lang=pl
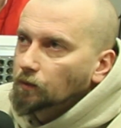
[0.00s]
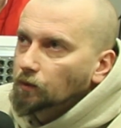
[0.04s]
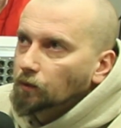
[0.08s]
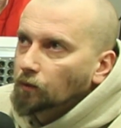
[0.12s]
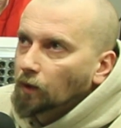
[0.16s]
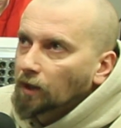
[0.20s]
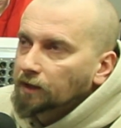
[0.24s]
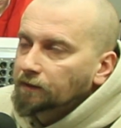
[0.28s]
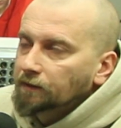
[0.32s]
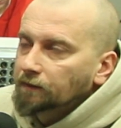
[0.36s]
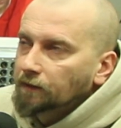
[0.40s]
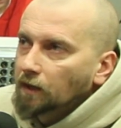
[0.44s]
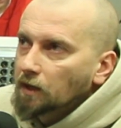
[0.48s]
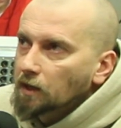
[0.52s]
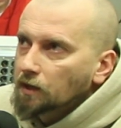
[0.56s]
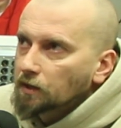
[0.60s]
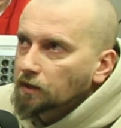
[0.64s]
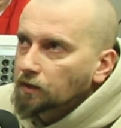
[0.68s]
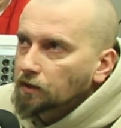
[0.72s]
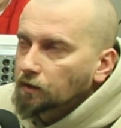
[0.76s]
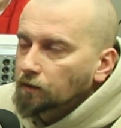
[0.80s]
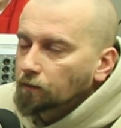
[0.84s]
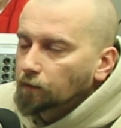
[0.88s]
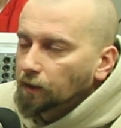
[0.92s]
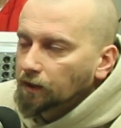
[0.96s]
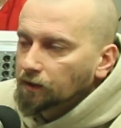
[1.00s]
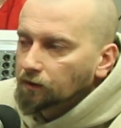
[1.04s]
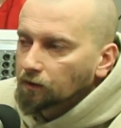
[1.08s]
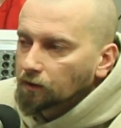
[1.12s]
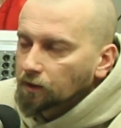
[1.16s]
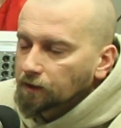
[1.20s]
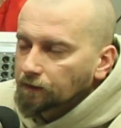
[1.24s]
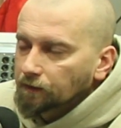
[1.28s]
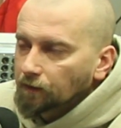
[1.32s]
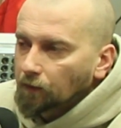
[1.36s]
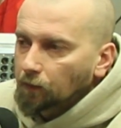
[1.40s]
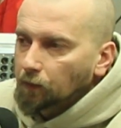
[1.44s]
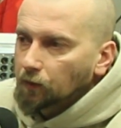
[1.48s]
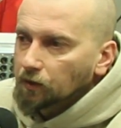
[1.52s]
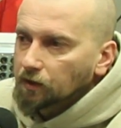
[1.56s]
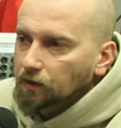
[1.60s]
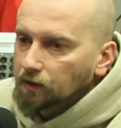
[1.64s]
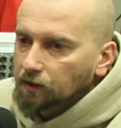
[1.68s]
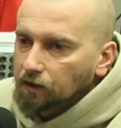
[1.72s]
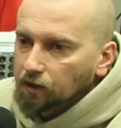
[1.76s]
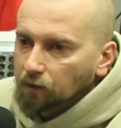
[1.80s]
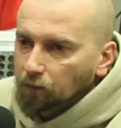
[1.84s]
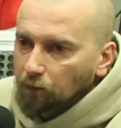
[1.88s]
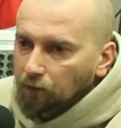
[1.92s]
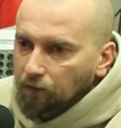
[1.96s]
łatwiej jest, będąc w
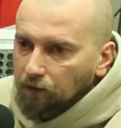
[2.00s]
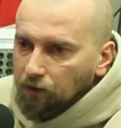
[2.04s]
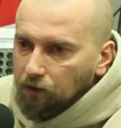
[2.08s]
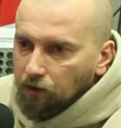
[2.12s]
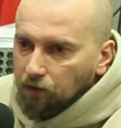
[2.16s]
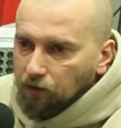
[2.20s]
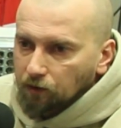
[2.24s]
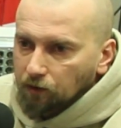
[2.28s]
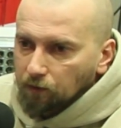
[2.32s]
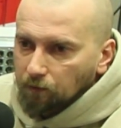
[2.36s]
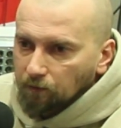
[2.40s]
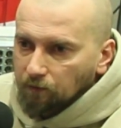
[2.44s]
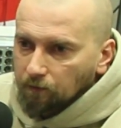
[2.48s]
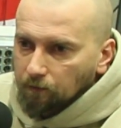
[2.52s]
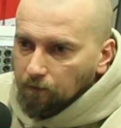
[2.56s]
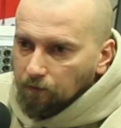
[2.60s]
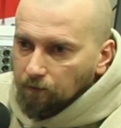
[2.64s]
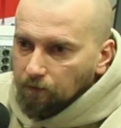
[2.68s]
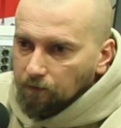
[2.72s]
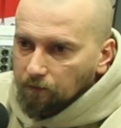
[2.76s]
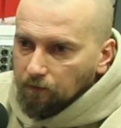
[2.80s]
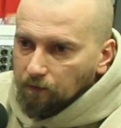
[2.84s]
opozycji, mówić o tym,